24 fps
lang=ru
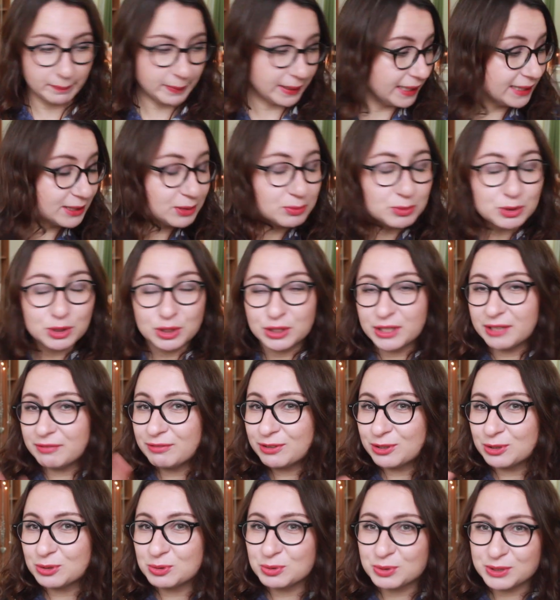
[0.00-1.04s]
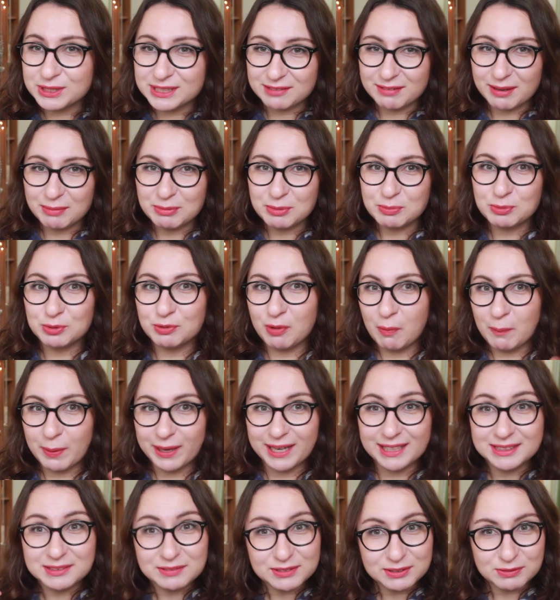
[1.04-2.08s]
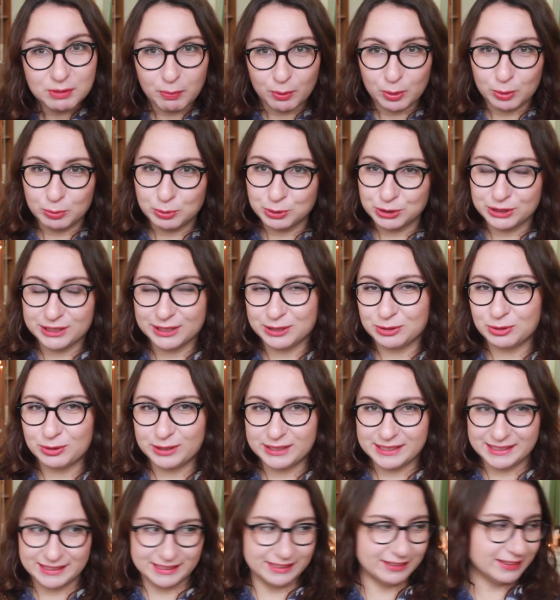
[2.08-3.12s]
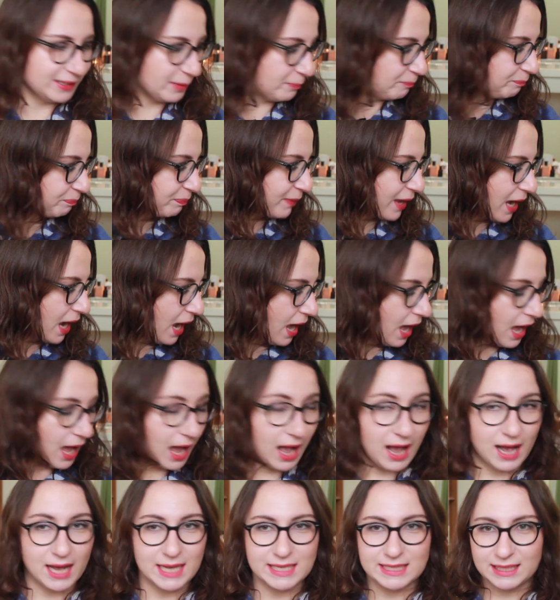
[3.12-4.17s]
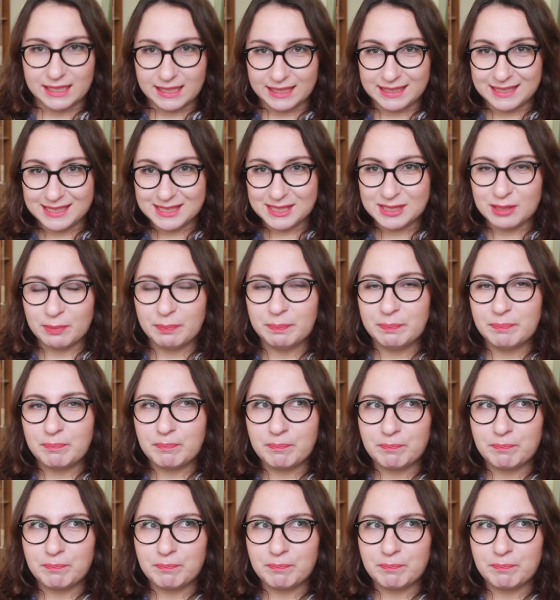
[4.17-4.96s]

Поэтому сегодня я вернулась к вам и буду вам показывать три покупочки, которые я сделала а, за границей.